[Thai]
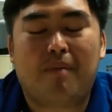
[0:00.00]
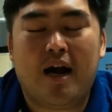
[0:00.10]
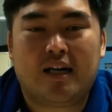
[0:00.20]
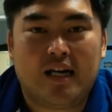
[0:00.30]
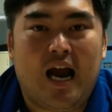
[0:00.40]
ทั้ง
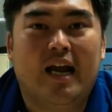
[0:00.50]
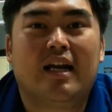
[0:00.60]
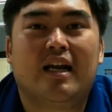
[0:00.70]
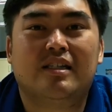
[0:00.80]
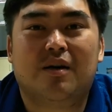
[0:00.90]
พักใหญ่
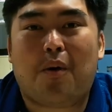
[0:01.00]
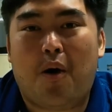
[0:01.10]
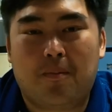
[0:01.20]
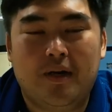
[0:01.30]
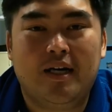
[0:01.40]
ทั้งเจ้า
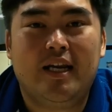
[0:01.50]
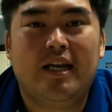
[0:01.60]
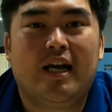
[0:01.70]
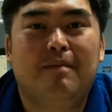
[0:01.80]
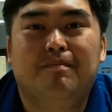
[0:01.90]
ของพื้น
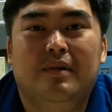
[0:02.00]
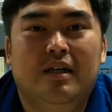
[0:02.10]
ที่ครับ